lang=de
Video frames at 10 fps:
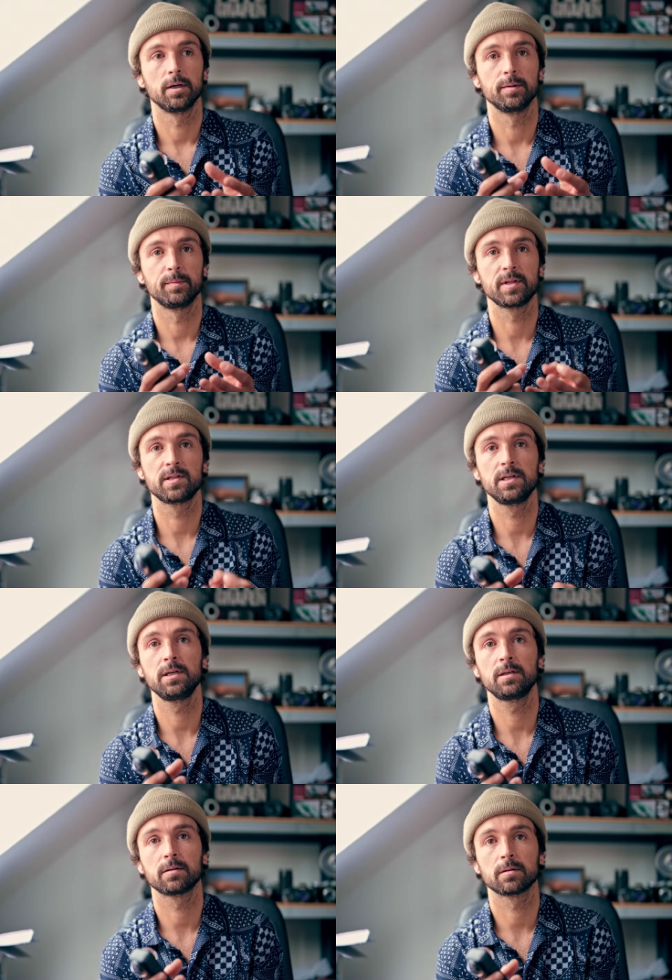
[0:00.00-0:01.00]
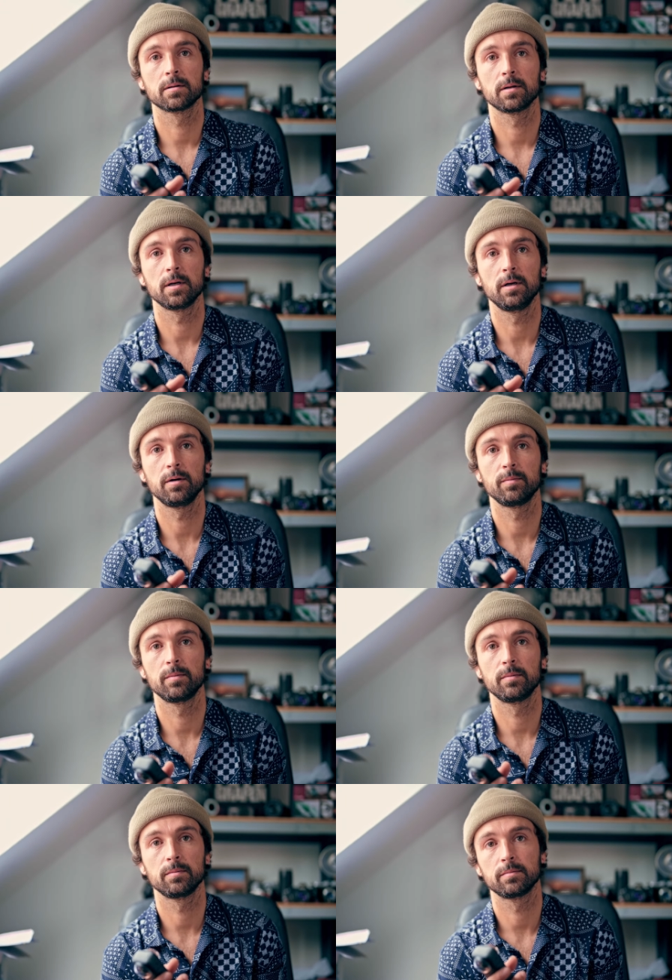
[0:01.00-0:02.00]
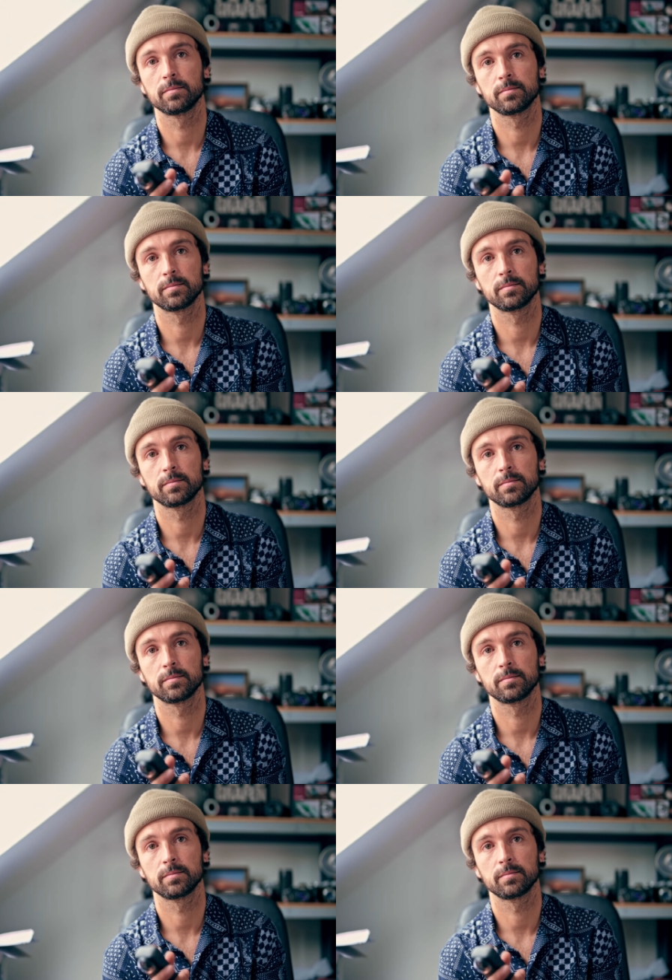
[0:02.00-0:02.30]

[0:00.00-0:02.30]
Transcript: äh, man sieht im